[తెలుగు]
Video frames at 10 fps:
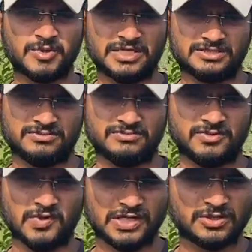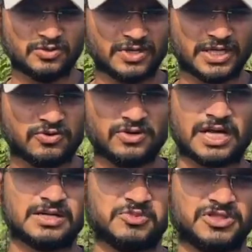ప్లేసు వెలుతురు కూడా ఎక్కువ
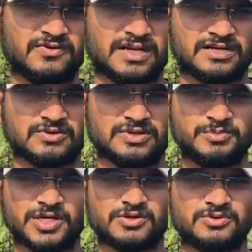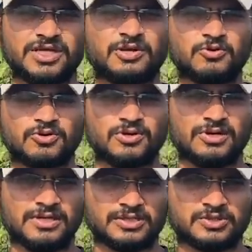రాకపోతే వెళ్ళని గుడ్డు పెట్టుకుంటే ఎక్కువ
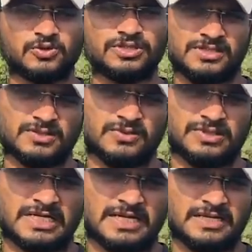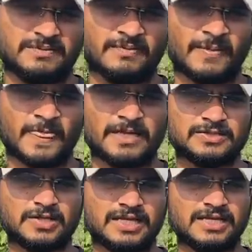రోజులు స్టోర్ చేసుకోవచ్చండి
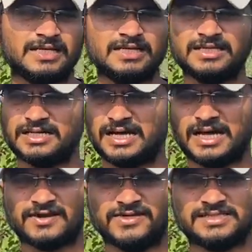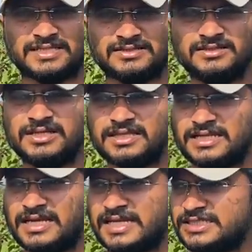సో అదండి హార్వెస్టింగ్
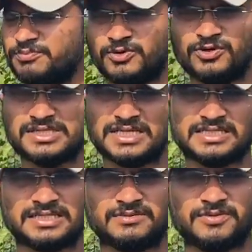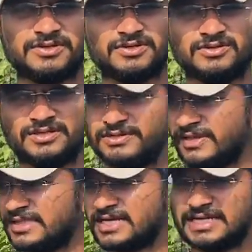నేను నెక్స్ట్ ప్రూన్ చేసేటప్పుడు
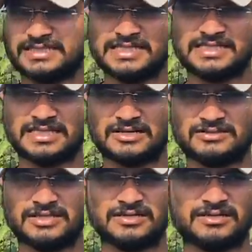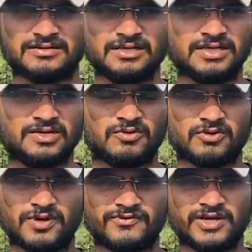ఇవంతా కట్ చేసిన తర్వాత
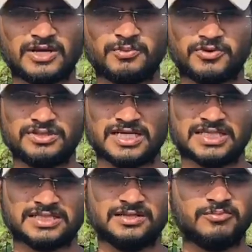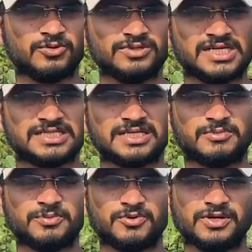ఒక వన్ వీక్లో ప్రూన్ చేస్తాను ప్రూన్
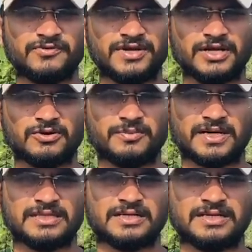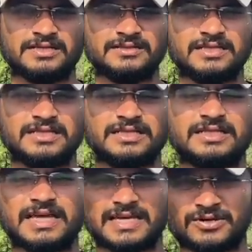చేసేటప్పుడు ప్రూనింగ్ వీడియో కూడా పెడతానండి
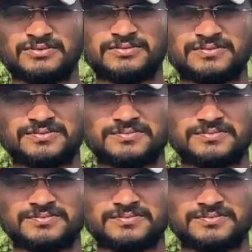థ్యాంక్ యూ